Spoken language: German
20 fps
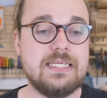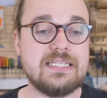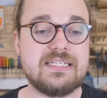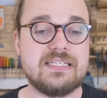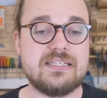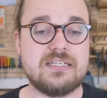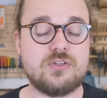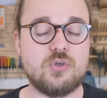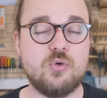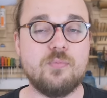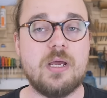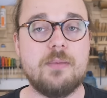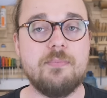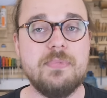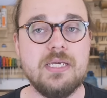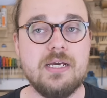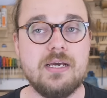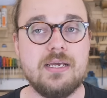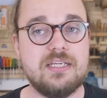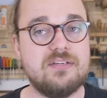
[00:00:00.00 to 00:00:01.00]
Jetzt ist es so bei
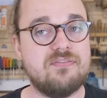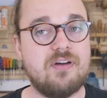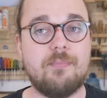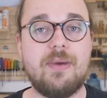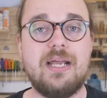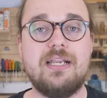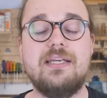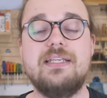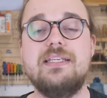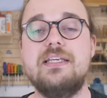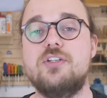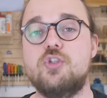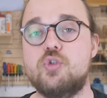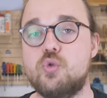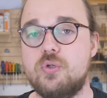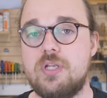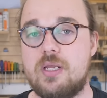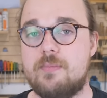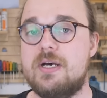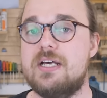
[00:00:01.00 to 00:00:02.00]
mir, ich verballer hier
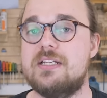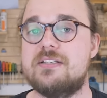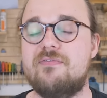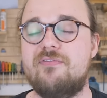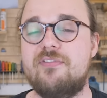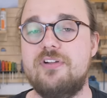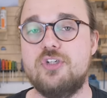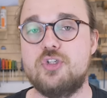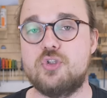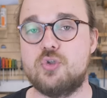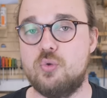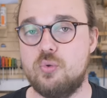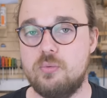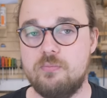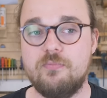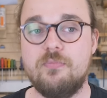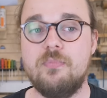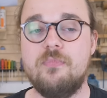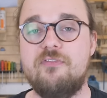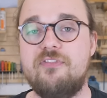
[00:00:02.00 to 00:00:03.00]
so dermaßen viel
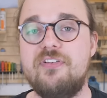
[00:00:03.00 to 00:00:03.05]
Strom,